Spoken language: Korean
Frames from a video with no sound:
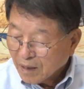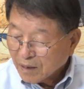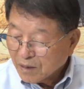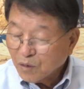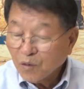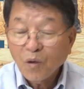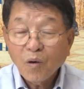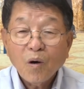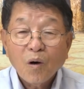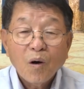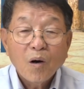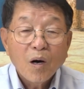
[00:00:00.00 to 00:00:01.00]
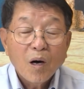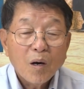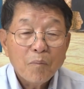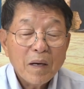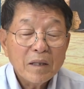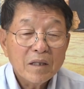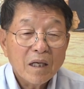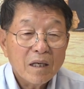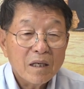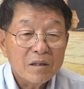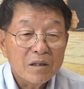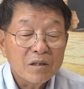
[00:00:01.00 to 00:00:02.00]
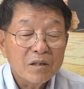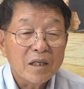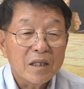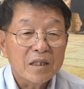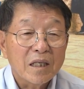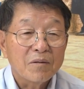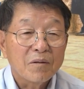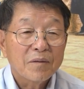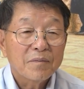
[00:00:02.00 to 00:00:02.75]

그리고 어, 판단하는 능력이 있어야 돼